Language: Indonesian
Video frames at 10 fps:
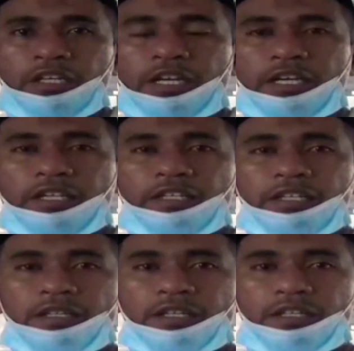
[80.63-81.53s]
dengan
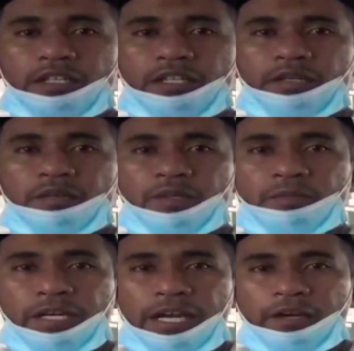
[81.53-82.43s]

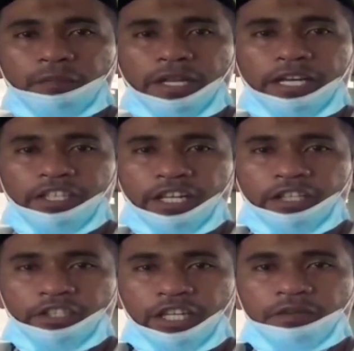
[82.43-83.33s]
pegang pada ajaran
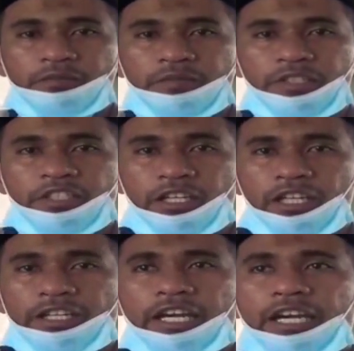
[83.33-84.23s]
Islam, insya
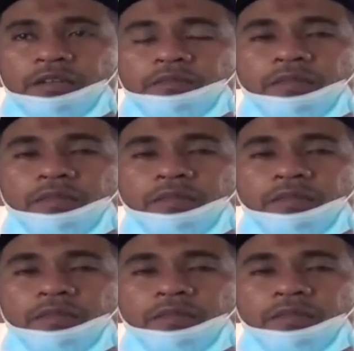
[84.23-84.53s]
Allah dia akan